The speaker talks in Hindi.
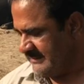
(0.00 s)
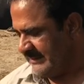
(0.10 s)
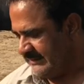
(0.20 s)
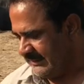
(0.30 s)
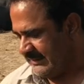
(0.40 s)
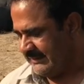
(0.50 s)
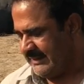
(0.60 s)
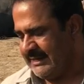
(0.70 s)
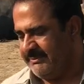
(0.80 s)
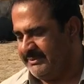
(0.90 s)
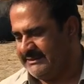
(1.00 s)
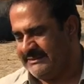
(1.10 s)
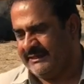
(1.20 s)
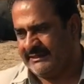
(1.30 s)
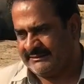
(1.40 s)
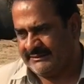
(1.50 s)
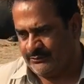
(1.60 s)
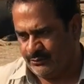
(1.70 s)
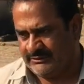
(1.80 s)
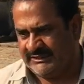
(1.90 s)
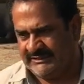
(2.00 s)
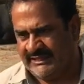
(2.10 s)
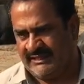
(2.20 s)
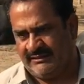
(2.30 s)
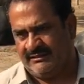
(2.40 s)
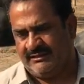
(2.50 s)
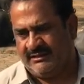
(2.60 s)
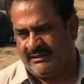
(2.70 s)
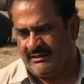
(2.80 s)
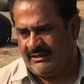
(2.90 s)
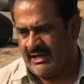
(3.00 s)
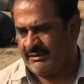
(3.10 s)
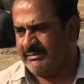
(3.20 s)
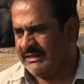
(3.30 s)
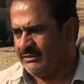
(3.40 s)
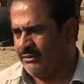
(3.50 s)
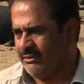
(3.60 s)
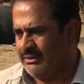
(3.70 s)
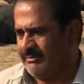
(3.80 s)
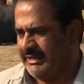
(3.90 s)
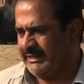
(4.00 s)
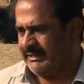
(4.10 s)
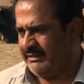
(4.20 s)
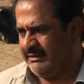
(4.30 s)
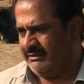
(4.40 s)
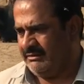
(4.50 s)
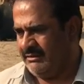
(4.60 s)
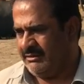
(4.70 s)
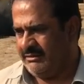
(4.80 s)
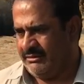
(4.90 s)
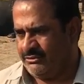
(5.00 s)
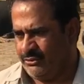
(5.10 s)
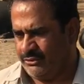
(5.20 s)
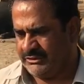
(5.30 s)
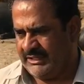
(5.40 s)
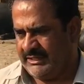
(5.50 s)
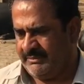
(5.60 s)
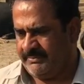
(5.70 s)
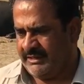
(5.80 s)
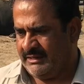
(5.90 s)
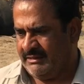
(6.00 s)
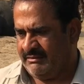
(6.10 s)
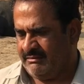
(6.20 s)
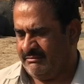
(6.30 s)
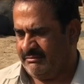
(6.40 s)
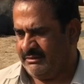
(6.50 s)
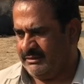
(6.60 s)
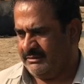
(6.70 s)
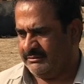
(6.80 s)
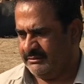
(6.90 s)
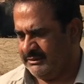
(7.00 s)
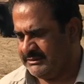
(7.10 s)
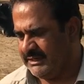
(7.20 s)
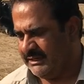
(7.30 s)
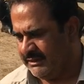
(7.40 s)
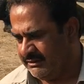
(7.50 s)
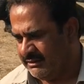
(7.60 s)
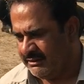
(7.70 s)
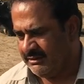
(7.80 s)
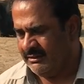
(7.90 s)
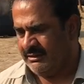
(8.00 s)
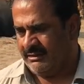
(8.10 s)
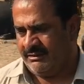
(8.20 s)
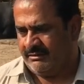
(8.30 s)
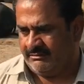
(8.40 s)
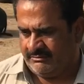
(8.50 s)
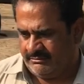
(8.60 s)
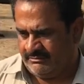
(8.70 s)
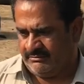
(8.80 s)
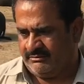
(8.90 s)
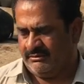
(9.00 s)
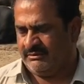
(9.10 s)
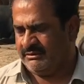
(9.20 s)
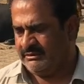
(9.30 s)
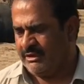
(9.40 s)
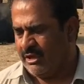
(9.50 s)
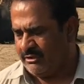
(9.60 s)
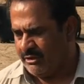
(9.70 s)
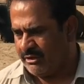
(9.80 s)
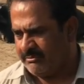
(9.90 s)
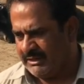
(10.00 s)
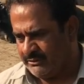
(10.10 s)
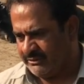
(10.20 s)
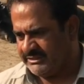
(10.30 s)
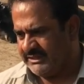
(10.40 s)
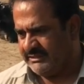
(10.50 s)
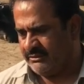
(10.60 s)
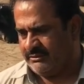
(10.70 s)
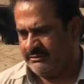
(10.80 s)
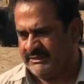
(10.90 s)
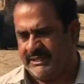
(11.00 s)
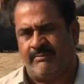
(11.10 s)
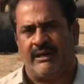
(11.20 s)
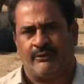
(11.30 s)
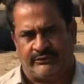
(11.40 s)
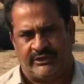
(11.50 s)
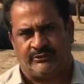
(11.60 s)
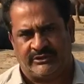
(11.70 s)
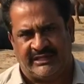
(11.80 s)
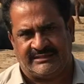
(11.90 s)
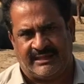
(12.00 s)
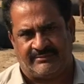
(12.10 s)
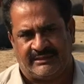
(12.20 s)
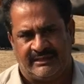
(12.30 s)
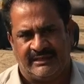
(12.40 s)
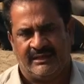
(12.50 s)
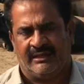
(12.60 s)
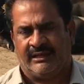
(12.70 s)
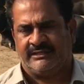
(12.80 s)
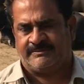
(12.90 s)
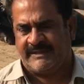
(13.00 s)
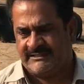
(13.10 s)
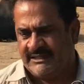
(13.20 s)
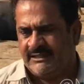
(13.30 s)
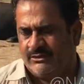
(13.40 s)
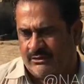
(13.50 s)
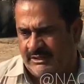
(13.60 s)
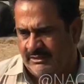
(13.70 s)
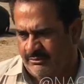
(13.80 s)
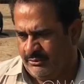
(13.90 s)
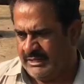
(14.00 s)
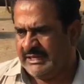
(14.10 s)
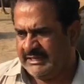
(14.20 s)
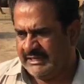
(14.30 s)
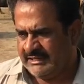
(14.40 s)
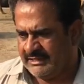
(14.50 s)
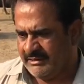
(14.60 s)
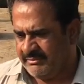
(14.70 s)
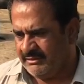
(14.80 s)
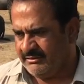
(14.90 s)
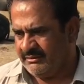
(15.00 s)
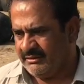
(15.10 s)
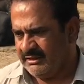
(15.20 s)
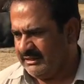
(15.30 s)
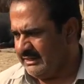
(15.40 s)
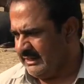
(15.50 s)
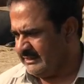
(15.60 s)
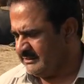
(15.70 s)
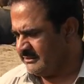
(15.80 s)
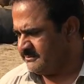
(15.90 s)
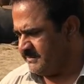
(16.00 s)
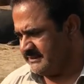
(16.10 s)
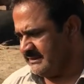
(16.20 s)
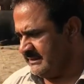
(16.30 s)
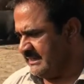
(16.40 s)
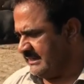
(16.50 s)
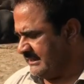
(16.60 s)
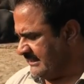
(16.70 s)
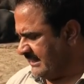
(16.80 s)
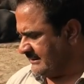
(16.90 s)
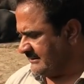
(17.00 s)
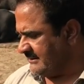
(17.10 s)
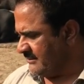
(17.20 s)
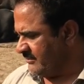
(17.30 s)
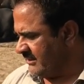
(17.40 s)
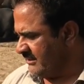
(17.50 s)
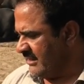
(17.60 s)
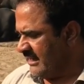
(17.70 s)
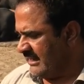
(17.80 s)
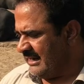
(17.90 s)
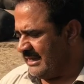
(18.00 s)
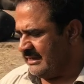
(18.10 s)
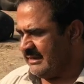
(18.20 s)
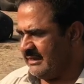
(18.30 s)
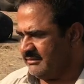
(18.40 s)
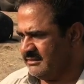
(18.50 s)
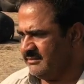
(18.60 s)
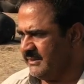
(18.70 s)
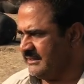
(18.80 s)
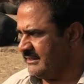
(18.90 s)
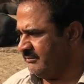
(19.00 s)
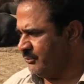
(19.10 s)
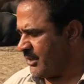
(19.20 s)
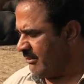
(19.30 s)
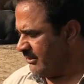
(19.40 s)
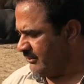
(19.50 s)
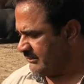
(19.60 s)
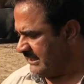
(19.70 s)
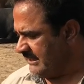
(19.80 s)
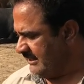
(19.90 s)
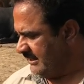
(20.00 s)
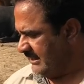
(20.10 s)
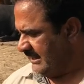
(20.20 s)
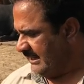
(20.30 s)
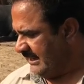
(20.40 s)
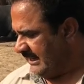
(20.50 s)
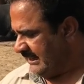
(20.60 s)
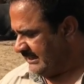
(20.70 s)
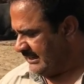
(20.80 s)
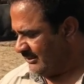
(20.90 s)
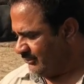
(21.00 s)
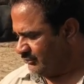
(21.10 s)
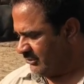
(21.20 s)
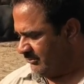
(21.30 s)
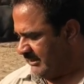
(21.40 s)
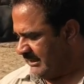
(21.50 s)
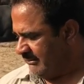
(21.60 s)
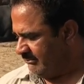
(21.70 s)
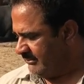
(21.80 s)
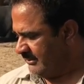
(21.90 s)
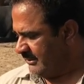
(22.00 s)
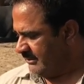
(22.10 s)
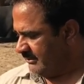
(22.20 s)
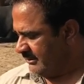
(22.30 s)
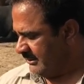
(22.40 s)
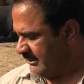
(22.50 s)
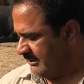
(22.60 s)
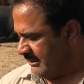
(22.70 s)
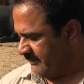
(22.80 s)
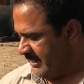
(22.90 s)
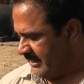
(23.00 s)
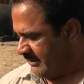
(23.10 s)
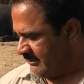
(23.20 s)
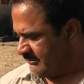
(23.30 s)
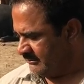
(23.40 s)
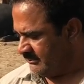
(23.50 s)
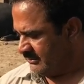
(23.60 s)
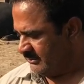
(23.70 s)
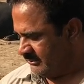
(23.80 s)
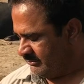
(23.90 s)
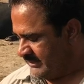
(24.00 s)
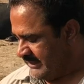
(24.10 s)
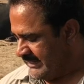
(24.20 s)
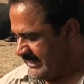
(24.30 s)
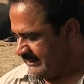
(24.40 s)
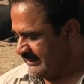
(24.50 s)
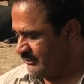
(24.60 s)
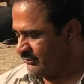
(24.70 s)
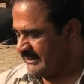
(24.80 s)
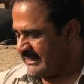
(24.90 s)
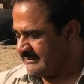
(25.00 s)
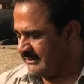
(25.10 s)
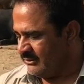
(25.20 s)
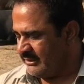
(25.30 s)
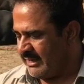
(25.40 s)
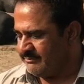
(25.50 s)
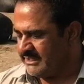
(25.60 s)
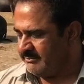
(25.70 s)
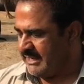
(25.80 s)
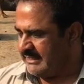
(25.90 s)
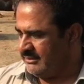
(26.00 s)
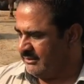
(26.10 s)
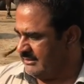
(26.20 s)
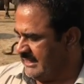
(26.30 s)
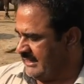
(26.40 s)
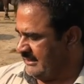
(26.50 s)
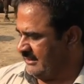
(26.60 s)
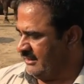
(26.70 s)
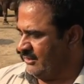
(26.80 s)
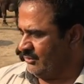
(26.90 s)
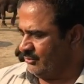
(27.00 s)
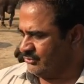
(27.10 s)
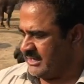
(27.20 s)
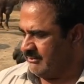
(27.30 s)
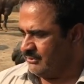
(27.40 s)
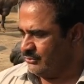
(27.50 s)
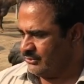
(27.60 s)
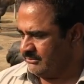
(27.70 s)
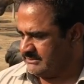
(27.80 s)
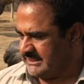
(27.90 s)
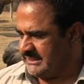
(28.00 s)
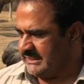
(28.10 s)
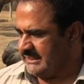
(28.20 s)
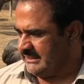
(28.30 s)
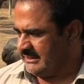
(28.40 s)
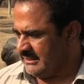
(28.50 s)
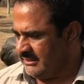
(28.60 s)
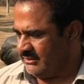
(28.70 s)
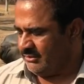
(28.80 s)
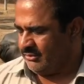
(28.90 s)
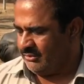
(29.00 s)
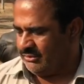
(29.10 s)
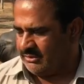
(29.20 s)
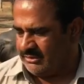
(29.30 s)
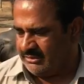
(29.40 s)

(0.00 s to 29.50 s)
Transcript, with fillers: लीटर अठारह बीस लीटर तक दूध देती है अच्छा नॉर्मल जो हमारी जो होती है अपना इसकी नॉर्मल नस्ल जो होती है नॉर्मल जो इसकी जो देखभाल होती है उसके हिसाब से अच्छा स्पेशली जो है वो नहीं की कोई ट्रीटमेंट नहीं की जाती स्पेशली नहीं की जाती ट्रीटमेंट ठीक है यहाँ सिंध में मुकाबले होते हैं ठीक है लेकिन ये हुसन में अपना इंडिया हिंदुस्तान से जो है राम सिंह भाई है सही है भी यूट्यूब चैनल है ठीक है और